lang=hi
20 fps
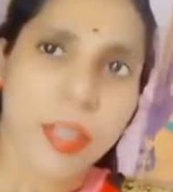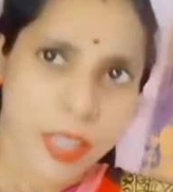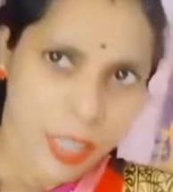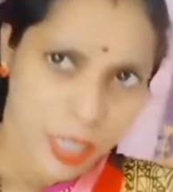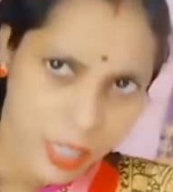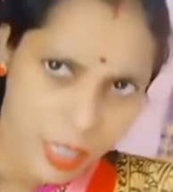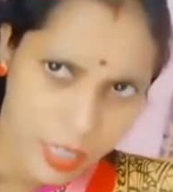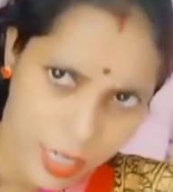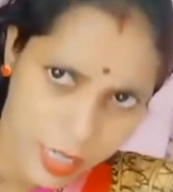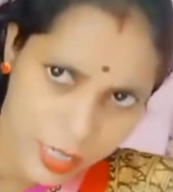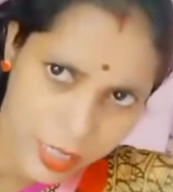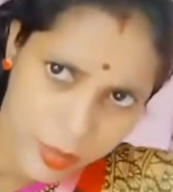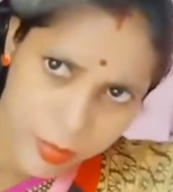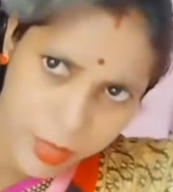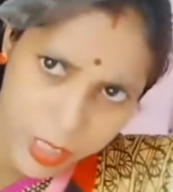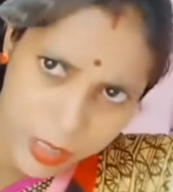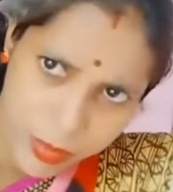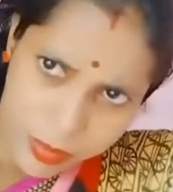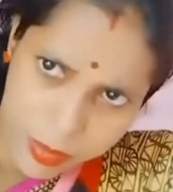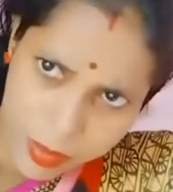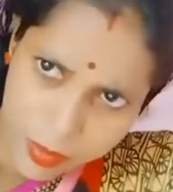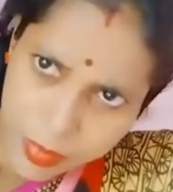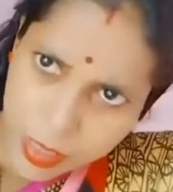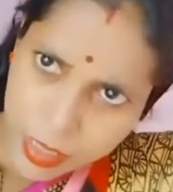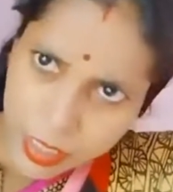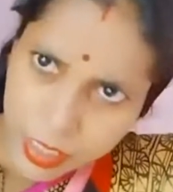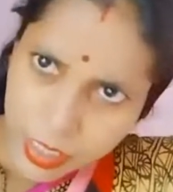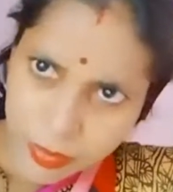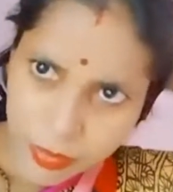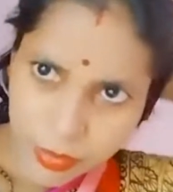हालांकि बीच बीच में
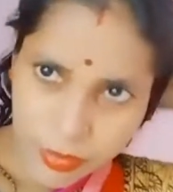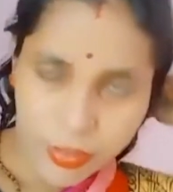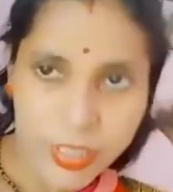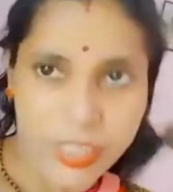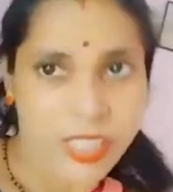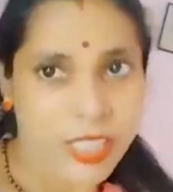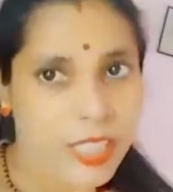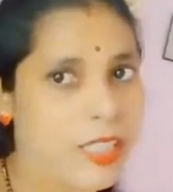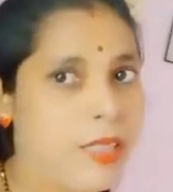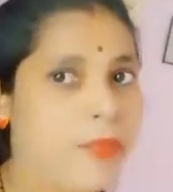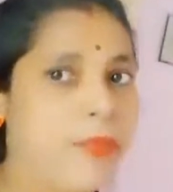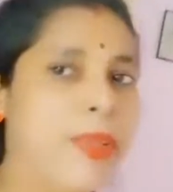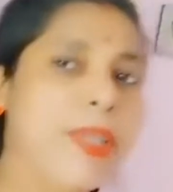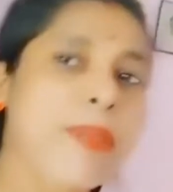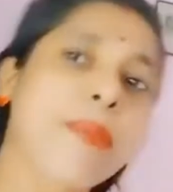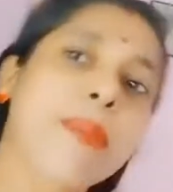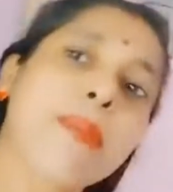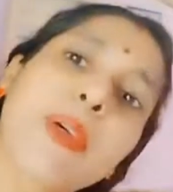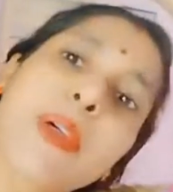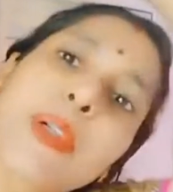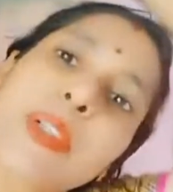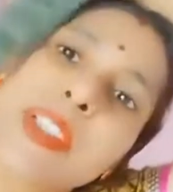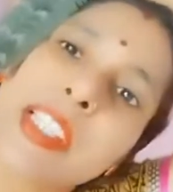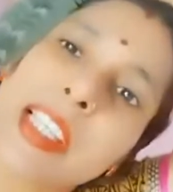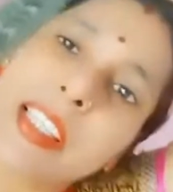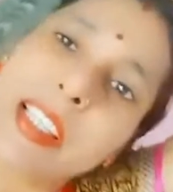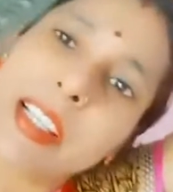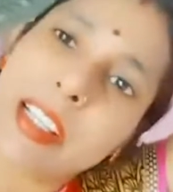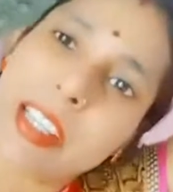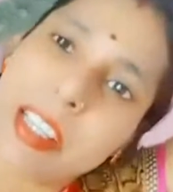बारिश भी हो रही है लेकिन फिर भी बहुत
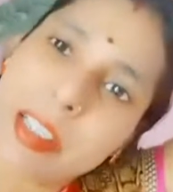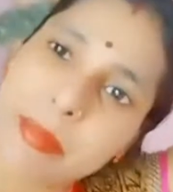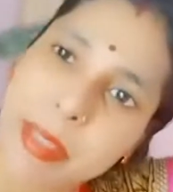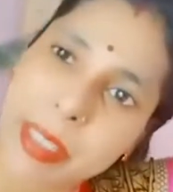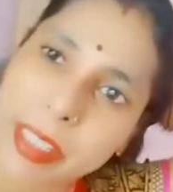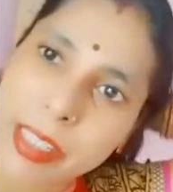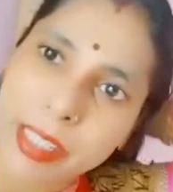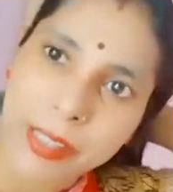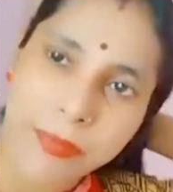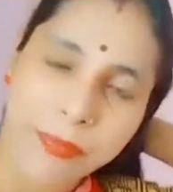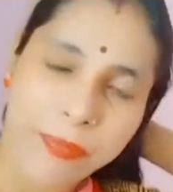ज़्यादा गर्मी है